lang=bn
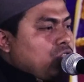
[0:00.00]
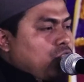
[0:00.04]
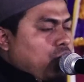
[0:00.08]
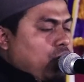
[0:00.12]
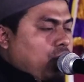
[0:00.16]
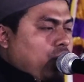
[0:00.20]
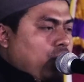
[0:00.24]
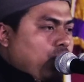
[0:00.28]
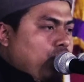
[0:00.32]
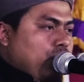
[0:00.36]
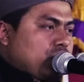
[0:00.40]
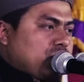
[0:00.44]

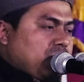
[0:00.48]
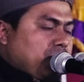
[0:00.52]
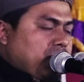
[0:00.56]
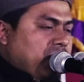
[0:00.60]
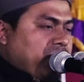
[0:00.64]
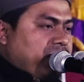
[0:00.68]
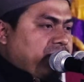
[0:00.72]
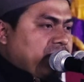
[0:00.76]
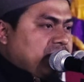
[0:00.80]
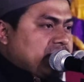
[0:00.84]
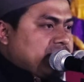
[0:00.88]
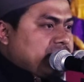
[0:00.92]
তখন ওই
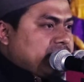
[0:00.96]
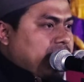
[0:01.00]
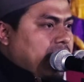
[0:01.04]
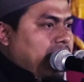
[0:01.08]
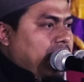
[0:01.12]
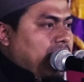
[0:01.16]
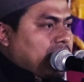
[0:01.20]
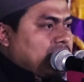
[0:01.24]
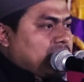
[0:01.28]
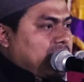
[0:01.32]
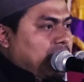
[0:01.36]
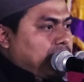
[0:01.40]
সময় তারা
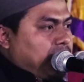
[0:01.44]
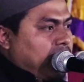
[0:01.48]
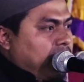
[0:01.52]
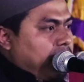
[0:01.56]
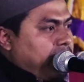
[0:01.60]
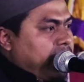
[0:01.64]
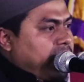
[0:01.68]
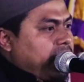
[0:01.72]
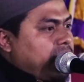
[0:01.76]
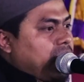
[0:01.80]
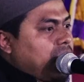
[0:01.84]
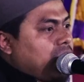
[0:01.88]
ডাকতে
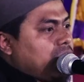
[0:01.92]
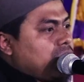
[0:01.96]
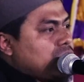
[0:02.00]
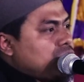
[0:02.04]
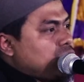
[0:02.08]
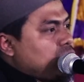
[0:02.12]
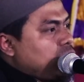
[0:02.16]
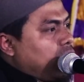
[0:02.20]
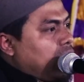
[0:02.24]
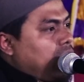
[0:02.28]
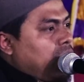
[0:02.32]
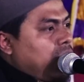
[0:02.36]
বলবেন ইয়া
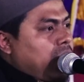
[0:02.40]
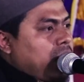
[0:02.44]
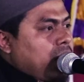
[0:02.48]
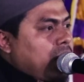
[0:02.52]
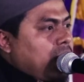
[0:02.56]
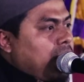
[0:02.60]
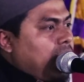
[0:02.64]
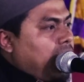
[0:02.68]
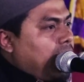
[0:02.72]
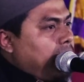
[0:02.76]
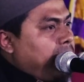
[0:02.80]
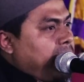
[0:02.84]
রসুল্লাহ
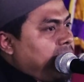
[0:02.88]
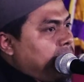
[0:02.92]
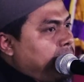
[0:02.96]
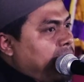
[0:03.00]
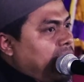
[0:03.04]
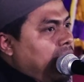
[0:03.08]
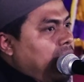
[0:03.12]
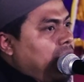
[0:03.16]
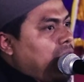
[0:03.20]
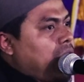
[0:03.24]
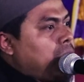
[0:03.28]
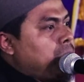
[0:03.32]
ইয়া হাবিব
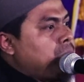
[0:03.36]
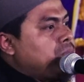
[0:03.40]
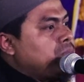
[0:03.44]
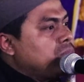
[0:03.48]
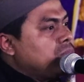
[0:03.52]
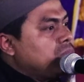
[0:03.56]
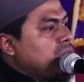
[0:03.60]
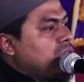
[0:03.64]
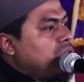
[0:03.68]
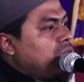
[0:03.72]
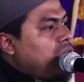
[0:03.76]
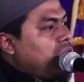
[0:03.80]
আল্লাহ
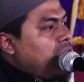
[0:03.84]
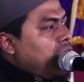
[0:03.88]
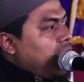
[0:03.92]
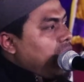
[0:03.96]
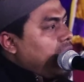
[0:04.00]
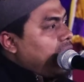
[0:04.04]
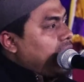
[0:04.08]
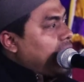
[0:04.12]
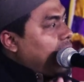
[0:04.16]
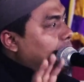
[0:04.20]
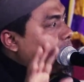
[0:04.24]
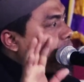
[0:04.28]

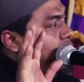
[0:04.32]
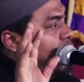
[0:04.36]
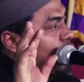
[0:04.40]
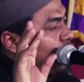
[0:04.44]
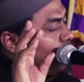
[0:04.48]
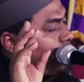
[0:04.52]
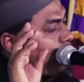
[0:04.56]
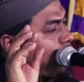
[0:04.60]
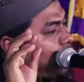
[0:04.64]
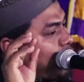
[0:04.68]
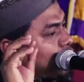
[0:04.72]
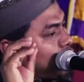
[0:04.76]
এরা আপনার
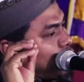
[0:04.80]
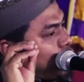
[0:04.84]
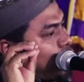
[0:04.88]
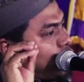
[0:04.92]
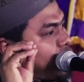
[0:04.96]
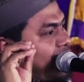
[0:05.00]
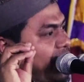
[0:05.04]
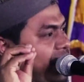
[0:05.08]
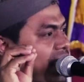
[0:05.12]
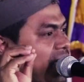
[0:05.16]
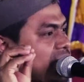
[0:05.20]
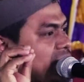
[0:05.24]
উম্মত তো
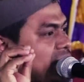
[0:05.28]
ঠিক